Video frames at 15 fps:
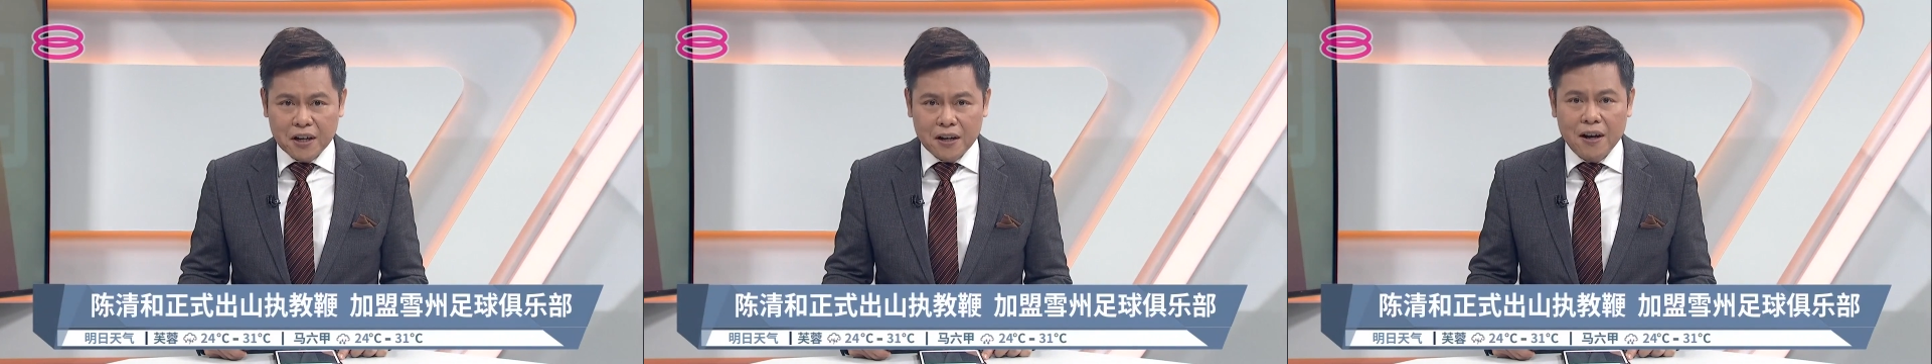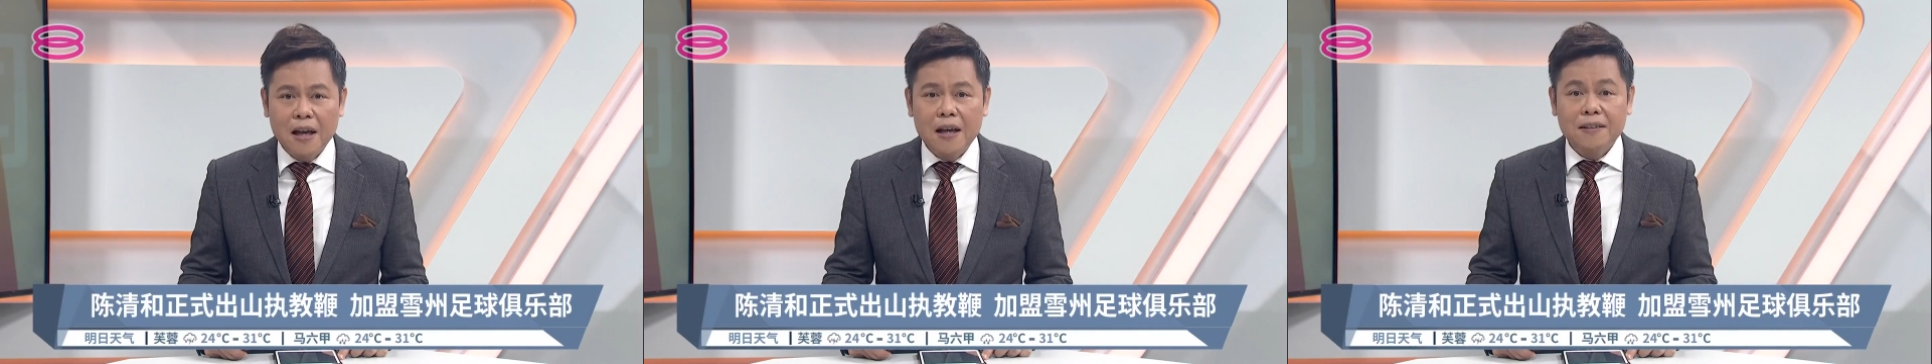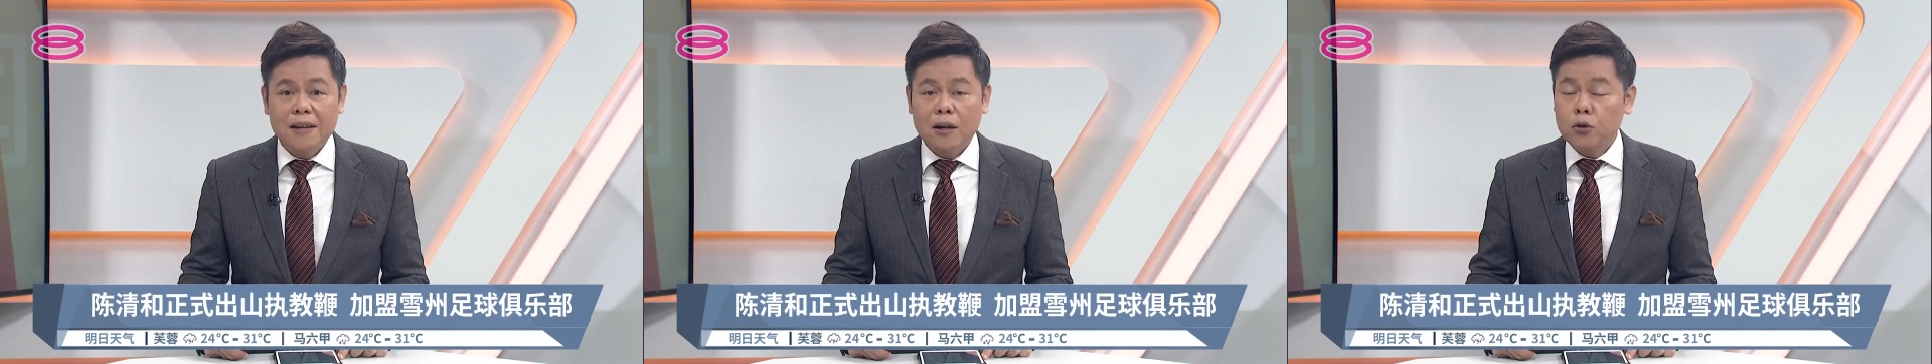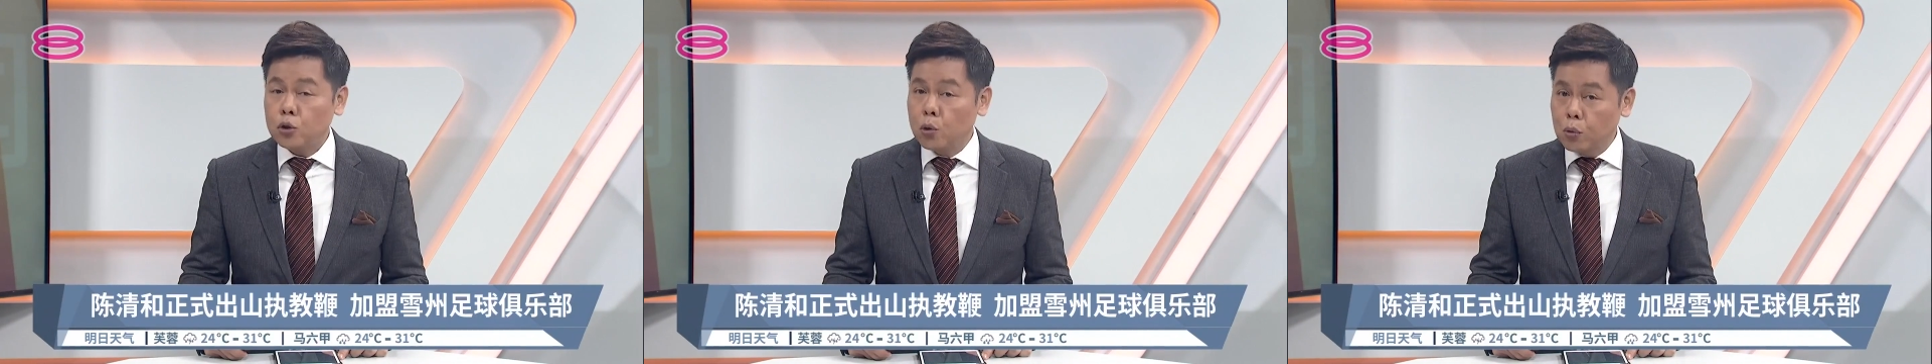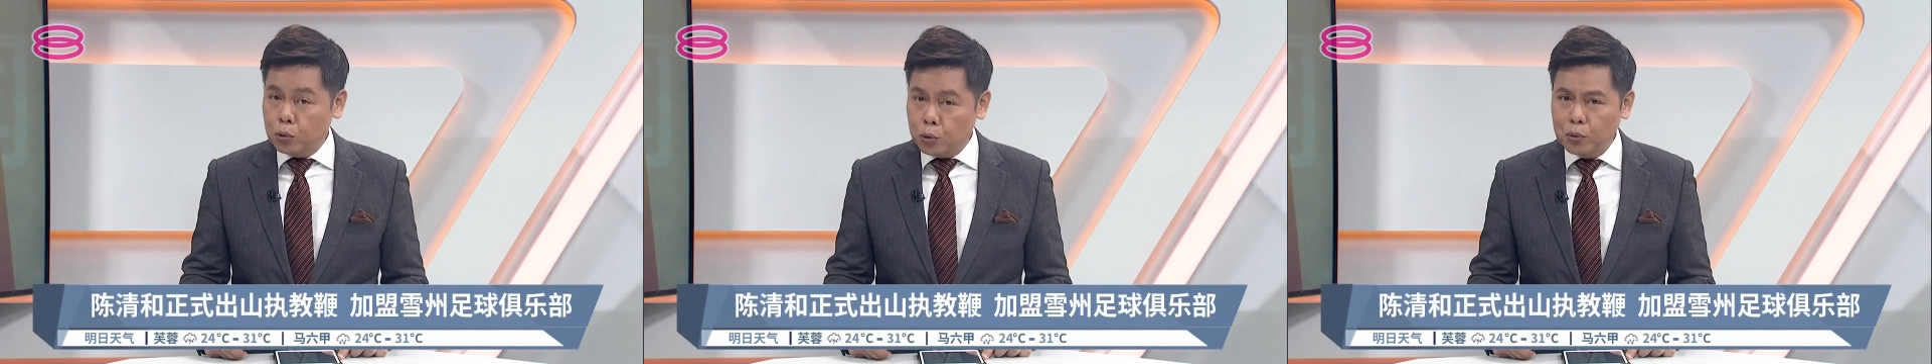河将
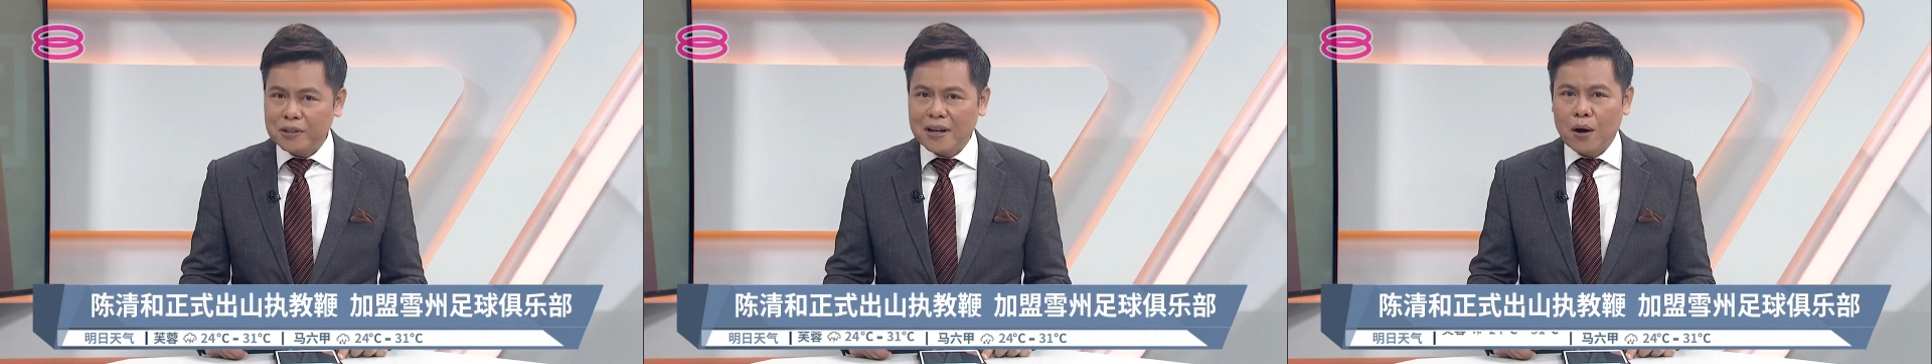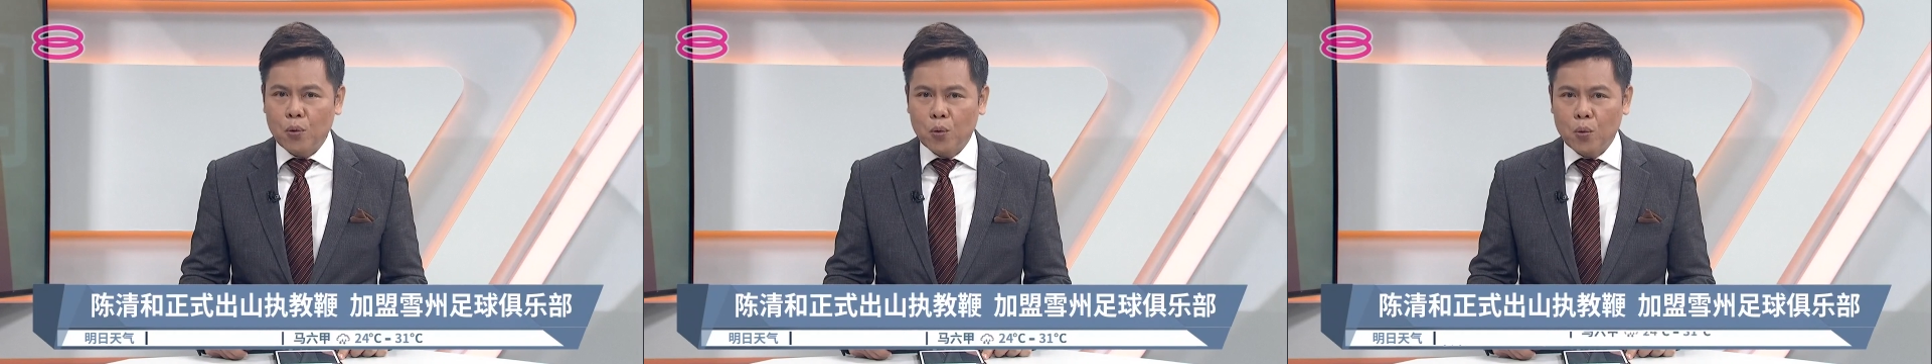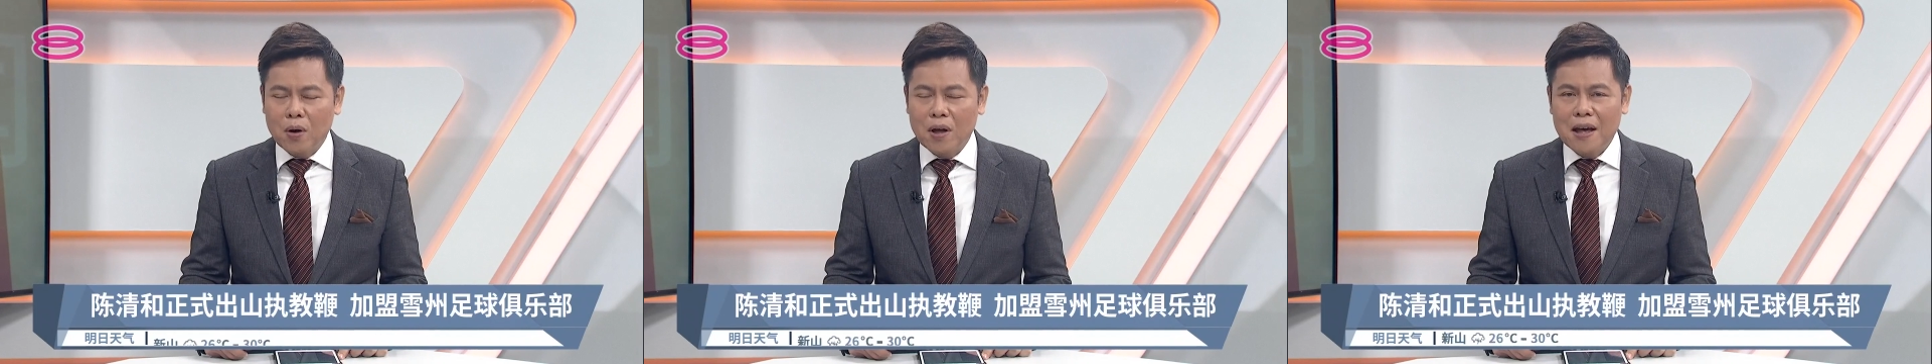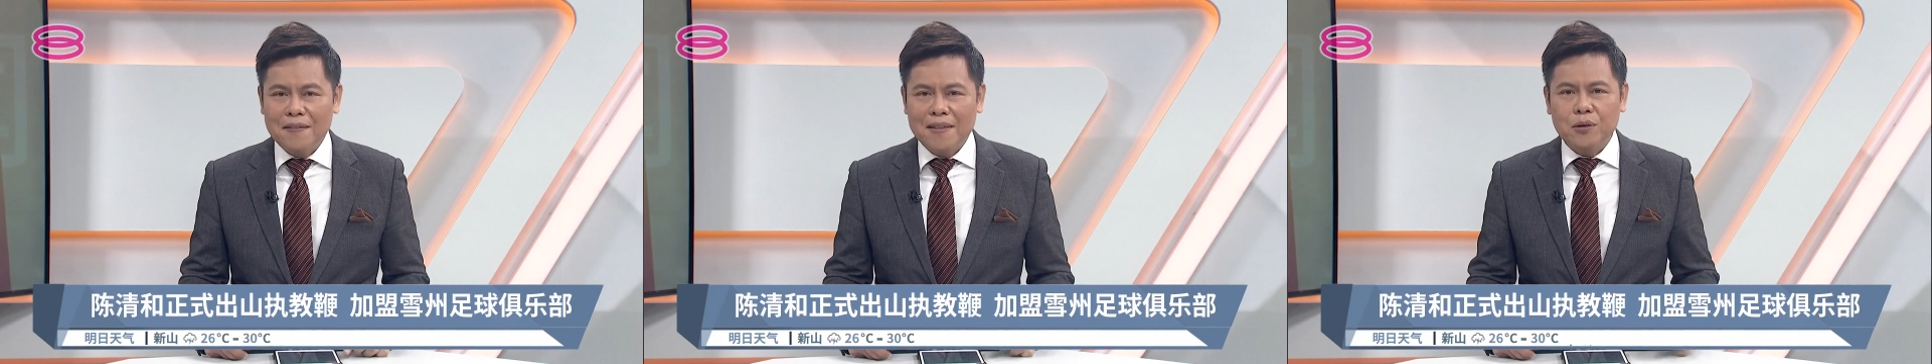重出江湖。